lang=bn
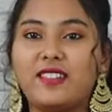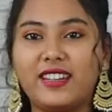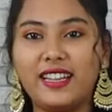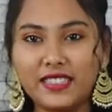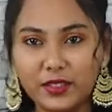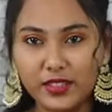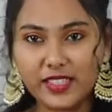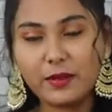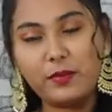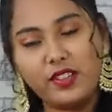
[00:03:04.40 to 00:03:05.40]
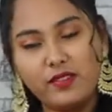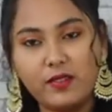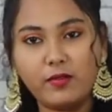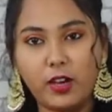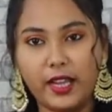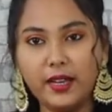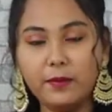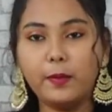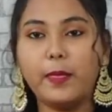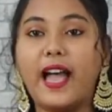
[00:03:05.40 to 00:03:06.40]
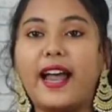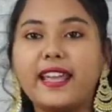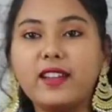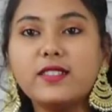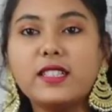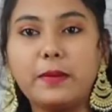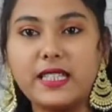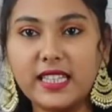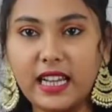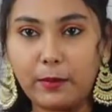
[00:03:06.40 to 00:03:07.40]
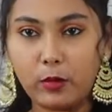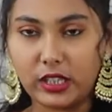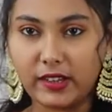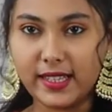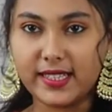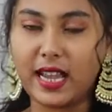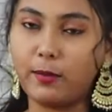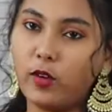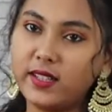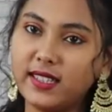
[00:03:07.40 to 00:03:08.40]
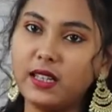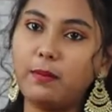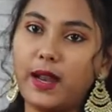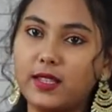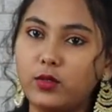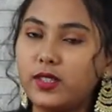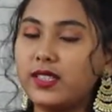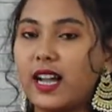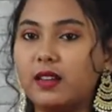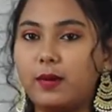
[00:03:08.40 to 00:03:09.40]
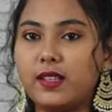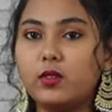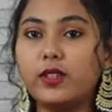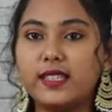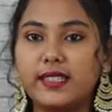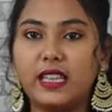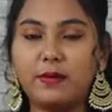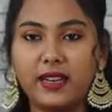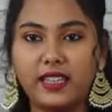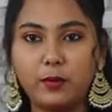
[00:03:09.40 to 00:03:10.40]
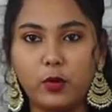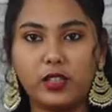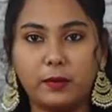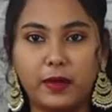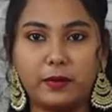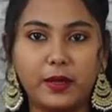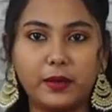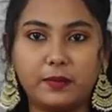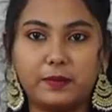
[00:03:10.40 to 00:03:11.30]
ম্যাটেরিয়ালটি হচ্ছে প্রিমিয়াম ভয়েল আড়াই গজের বেশি কাপড় দেওয়া আছে আপুরা চাইলে প্লাজো স্কার্ট প্লাজো ইজিলি বানিয়ে পরতে পারবে